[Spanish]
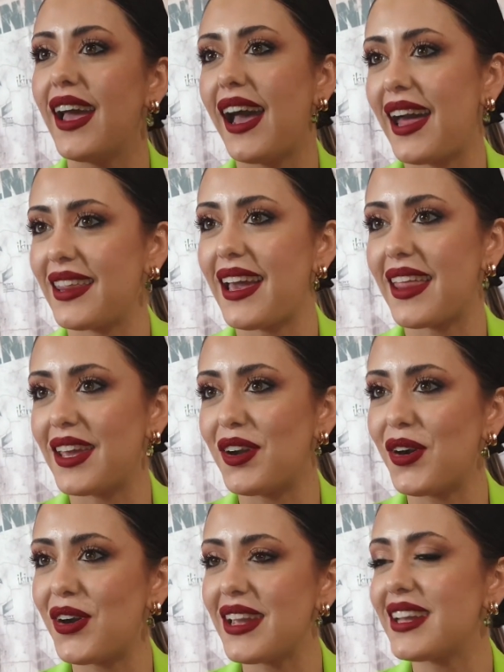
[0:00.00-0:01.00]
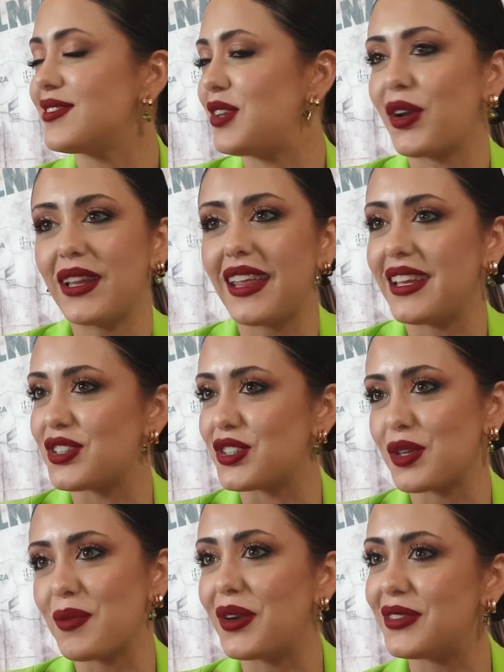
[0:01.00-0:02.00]
a día de hoy, lo que te he dicho,
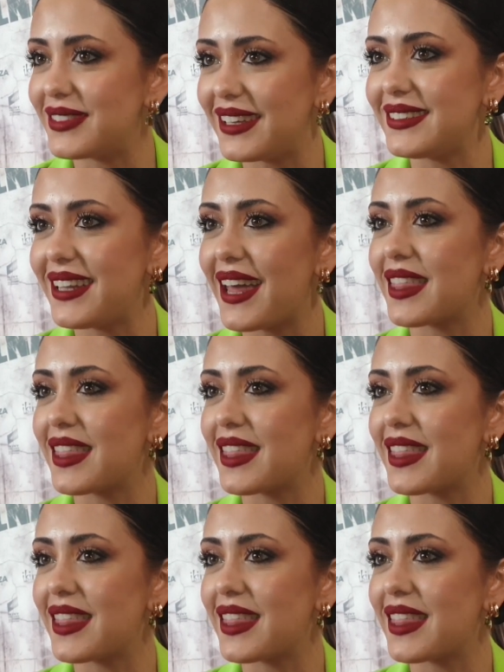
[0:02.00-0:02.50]
estoy muy contenta,